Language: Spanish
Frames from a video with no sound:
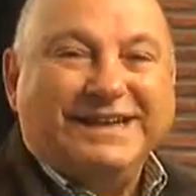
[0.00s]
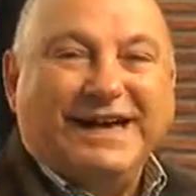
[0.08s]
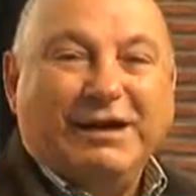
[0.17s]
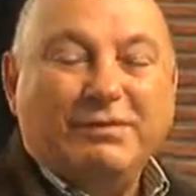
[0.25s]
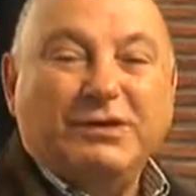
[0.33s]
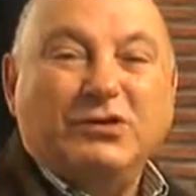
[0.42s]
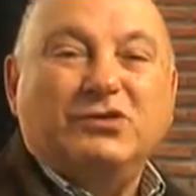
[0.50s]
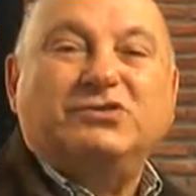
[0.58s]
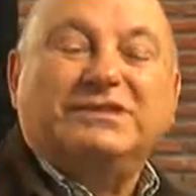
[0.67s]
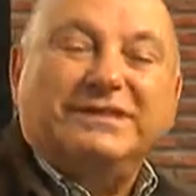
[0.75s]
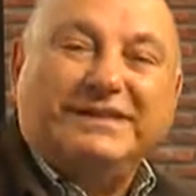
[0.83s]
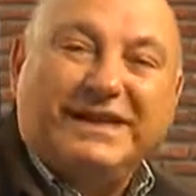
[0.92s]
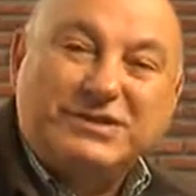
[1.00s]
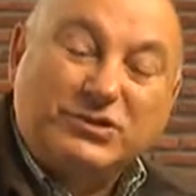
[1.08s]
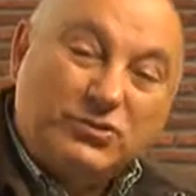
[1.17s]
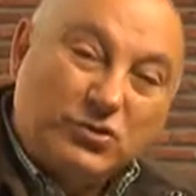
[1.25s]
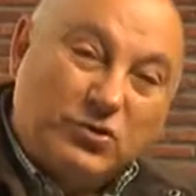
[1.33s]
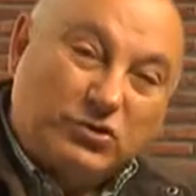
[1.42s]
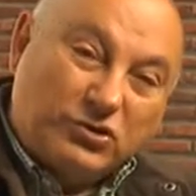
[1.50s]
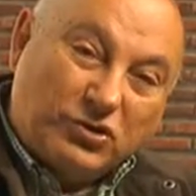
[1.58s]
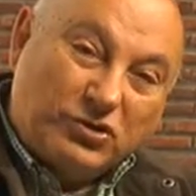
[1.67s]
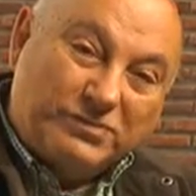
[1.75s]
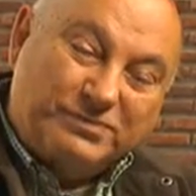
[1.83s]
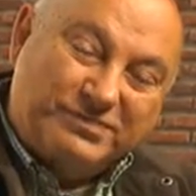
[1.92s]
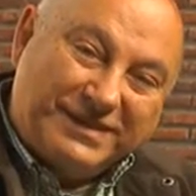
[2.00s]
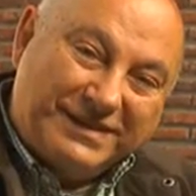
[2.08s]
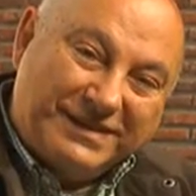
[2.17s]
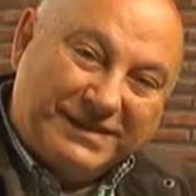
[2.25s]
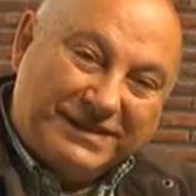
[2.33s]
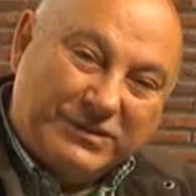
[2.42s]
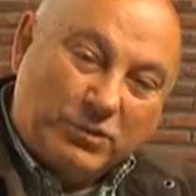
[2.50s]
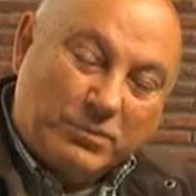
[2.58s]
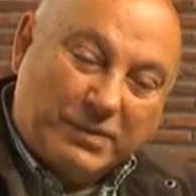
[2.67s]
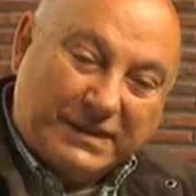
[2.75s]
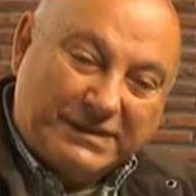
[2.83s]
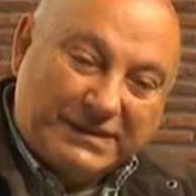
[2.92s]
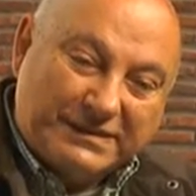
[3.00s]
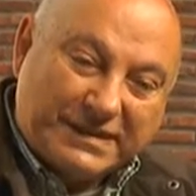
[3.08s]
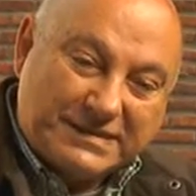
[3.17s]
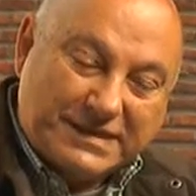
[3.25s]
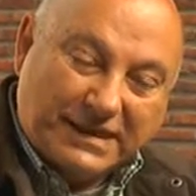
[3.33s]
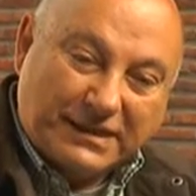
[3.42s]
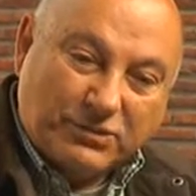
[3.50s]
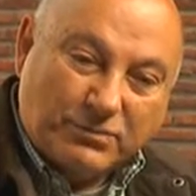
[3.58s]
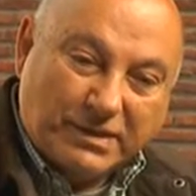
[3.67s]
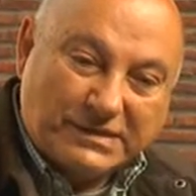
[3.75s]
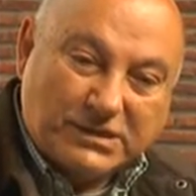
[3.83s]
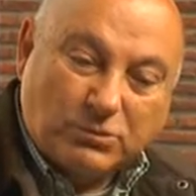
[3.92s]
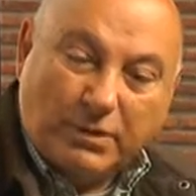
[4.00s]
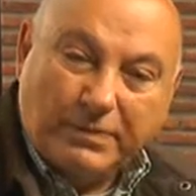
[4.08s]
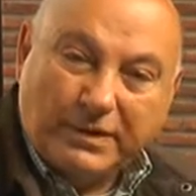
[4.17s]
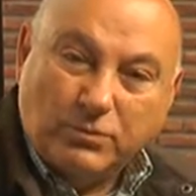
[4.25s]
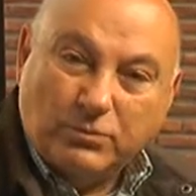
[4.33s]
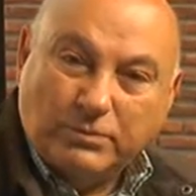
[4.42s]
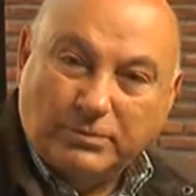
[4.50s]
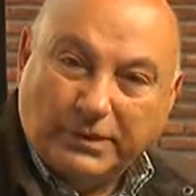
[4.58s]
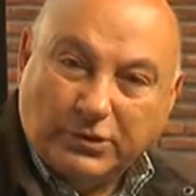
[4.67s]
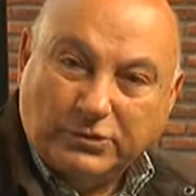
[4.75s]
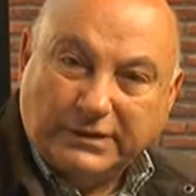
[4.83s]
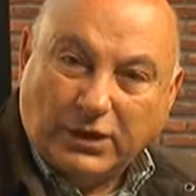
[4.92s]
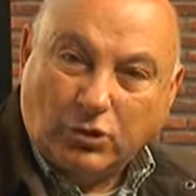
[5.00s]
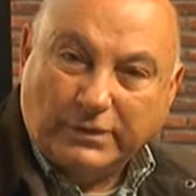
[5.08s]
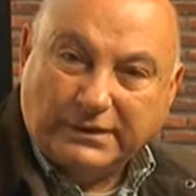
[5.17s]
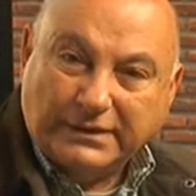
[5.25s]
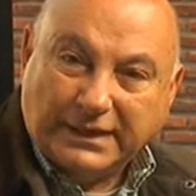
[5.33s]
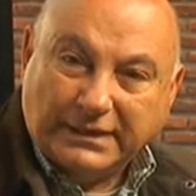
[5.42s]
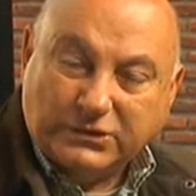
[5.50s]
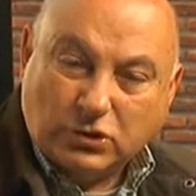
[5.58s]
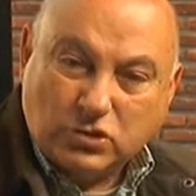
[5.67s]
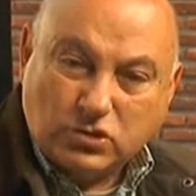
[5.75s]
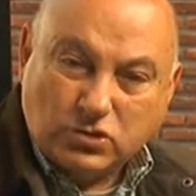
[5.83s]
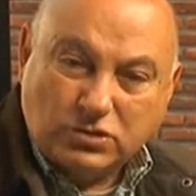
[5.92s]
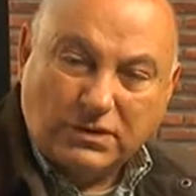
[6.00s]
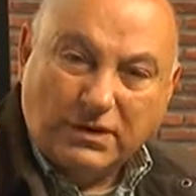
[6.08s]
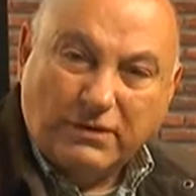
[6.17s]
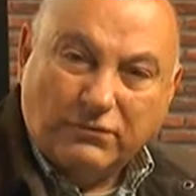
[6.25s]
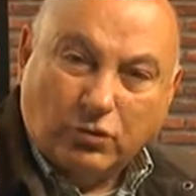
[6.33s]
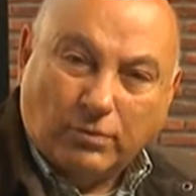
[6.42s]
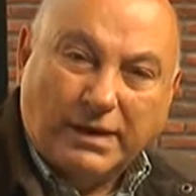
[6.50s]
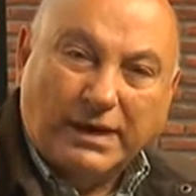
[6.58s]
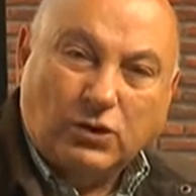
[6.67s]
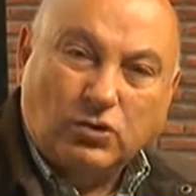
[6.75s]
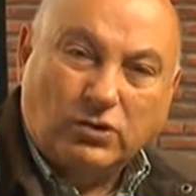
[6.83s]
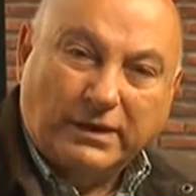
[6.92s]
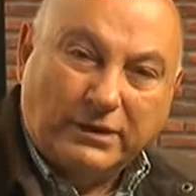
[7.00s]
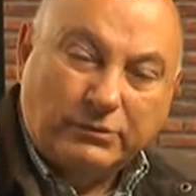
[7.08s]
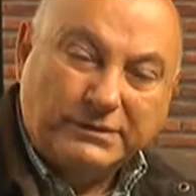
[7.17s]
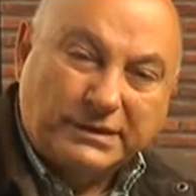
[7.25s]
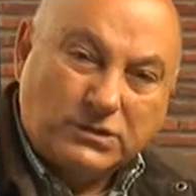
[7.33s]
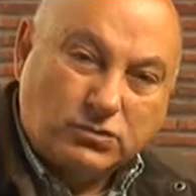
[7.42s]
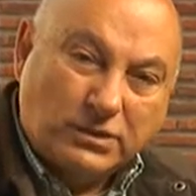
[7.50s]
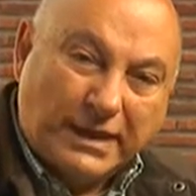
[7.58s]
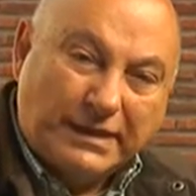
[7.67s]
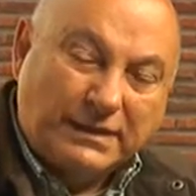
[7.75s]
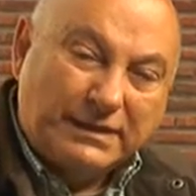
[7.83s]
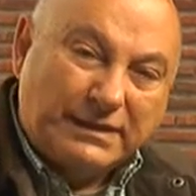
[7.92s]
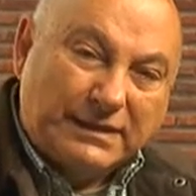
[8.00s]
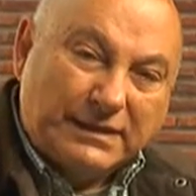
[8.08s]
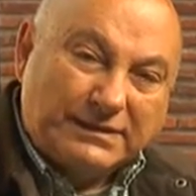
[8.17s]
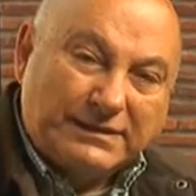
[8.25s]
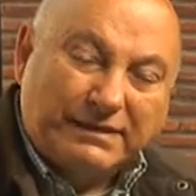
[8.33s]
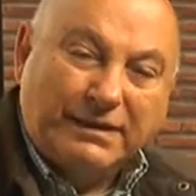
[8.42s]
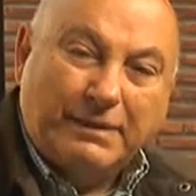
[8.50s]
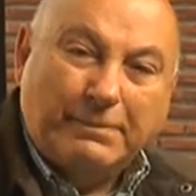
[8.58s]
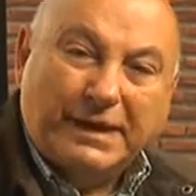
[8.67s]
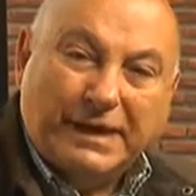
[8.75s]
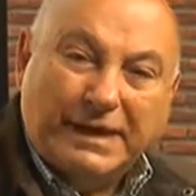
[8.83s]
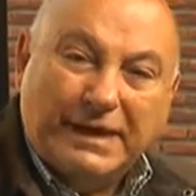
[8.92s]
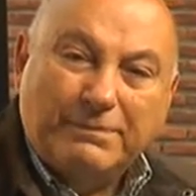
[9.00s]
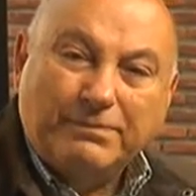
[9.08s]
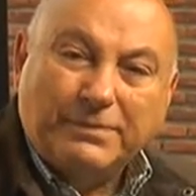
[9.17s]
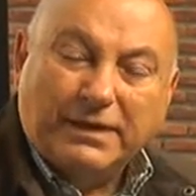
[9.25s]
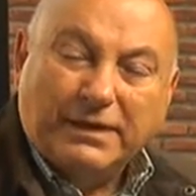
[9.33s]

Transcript: Amigos, ha sido un gusto eh, compartir esta charla con Marcelo Mapé, un periodista joven, talentoso, formado en nuestra ciudad desde La Perla,